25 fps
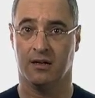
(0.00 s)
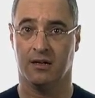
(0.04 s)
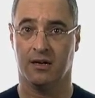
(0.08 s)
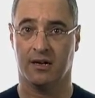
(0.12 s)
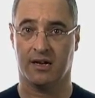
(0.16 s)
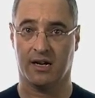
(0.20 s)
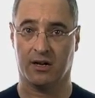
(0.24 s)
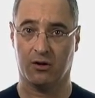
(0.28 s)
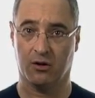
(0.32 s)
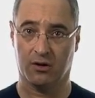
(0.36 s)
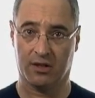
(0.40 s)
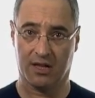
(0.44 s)

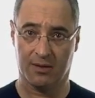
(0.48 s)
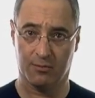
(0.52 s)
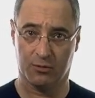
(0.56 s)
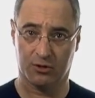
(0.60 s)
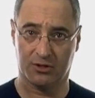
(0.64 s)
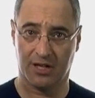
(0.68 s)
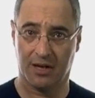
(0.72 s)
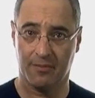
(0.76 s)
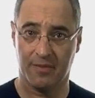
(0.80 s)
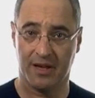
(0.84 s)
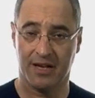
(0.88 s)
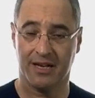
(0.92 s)
Recordamos
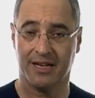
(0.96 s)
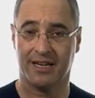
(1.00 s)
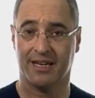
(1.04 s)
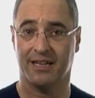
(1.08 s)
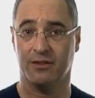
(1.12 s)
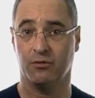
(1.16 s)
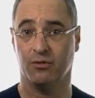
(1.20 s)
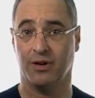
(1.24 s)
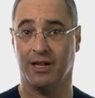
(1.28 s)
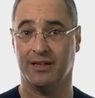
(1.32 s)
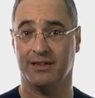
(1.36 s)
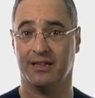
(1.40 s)
también que
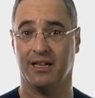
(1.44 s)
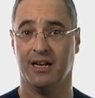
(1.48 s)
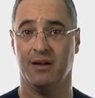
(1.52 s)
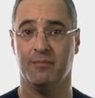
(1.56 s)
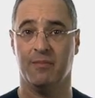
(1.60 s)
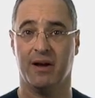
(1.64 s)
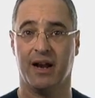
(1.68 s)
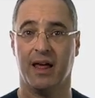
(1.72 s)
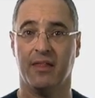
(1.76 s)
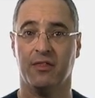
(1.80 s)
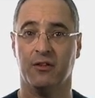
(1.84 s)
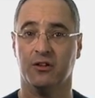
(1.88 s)
durante el
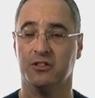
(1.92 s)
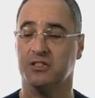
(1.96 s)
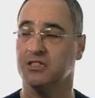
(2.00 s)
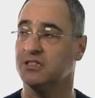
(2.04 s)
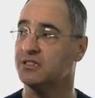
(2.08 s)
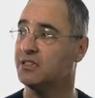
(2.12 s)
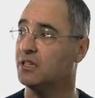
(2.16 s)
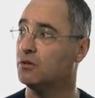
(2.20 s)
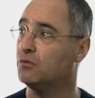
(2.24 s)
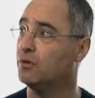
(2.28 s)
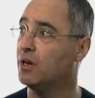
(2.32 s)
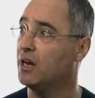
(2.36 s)
embarazo
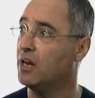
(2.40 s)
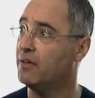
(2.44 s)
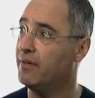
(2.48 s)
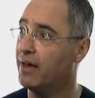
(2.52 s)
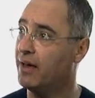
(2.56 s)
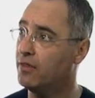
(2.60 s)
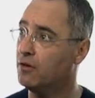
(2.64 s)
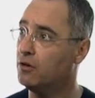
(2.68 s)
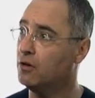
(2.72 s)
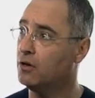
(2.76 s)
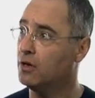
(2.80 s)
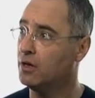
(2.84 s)
existe un
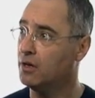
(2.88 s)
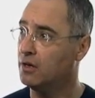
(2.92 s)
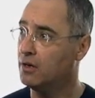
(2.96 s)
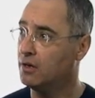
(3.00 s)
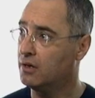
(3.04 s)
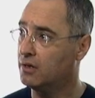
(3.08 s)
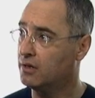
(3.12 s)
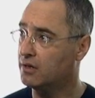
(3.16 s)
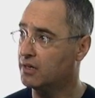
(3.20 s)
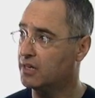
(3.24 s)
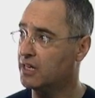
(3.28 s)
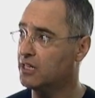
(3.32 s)
elevado
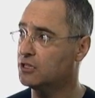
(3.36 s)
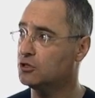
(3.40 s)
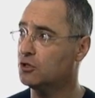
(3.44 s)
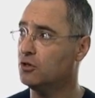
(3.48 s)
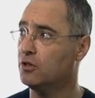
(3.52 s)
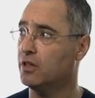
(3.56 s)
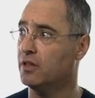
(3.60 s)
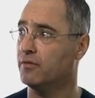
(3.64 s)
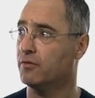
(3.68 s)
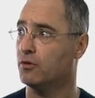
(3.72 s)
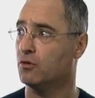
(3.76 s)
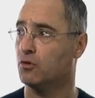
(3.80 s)
riesgo
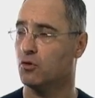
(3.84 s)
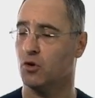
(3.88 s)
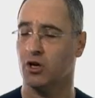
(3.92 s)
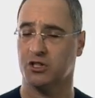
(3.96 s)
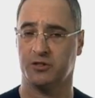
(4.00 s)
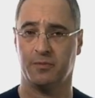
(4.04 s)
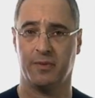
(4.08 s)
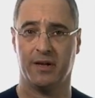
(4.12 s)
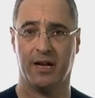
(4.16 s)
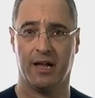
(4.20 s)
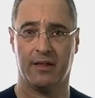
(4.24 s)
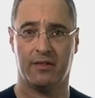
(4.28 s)
de
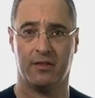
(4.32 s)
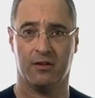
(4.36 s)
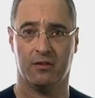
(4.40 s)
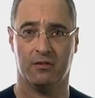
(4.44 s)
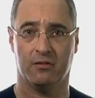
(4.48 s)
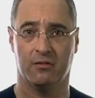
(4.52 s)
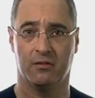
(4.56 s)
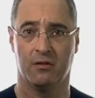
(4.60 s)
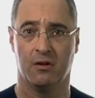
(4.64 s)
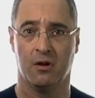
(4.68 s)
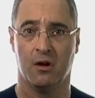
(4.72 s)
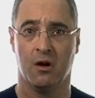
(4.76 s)
broncoaspiración,
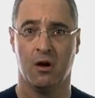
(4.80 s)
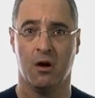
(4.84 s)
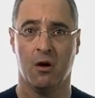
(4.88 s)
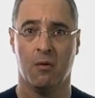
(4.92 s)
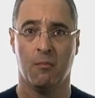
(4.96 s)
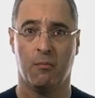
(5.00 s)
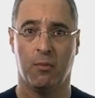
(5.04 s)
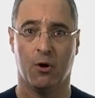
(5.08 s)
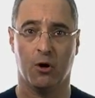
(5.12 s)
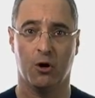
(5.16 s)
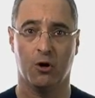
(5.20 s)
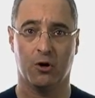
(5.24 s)

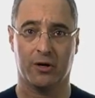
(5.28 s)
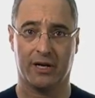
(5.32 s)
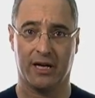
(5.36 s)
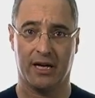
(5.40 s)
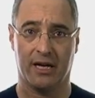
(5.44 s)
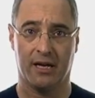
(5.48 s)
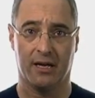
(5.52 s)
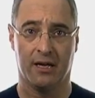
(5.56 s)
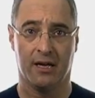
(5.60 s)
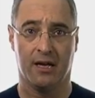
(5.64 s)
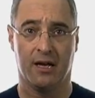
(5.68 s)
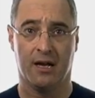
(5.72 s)
por lo
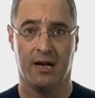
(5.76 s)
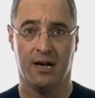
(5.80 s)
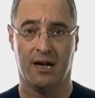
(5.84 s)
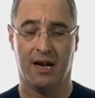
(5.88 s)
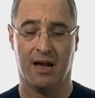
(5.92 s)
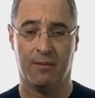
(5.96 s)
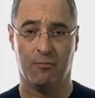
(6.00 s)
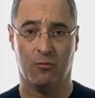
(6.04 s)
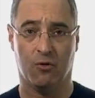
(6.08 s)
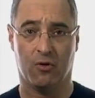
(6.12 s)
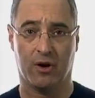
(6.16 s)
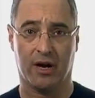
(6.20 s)
que
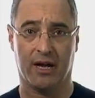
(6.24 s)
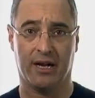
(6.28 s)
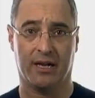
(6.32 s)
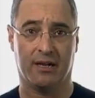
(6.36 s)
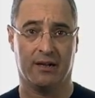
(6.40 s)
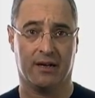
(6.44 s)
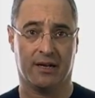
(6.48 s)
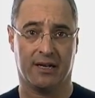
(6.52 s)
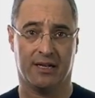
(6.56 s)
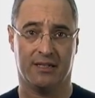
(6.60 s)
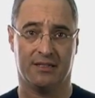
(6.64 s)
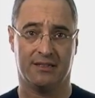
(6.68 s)
la
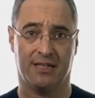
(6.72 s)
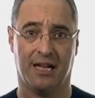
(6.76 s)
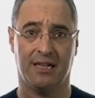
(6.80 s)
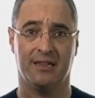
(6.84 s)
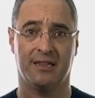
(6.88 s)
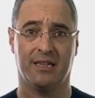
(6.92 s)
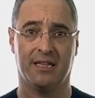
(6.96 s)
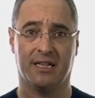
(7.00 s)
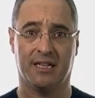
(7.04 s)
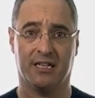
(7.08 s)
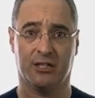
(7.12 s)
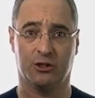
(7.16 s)
mujer
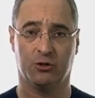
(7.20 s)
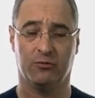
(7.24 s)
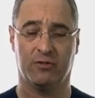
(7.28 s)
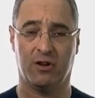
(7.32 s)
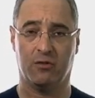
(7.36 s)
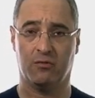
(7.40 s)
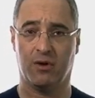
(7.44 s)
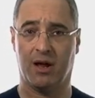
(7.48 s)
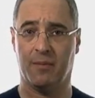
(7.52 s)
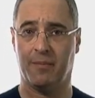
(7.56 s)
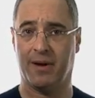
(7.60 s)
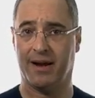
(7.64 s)
gestante que sufra
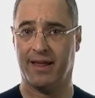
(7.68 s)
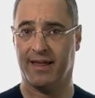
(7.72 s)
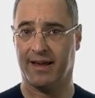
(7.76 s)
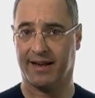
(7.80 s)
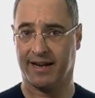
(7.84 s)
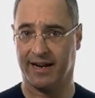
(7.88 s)
de una parada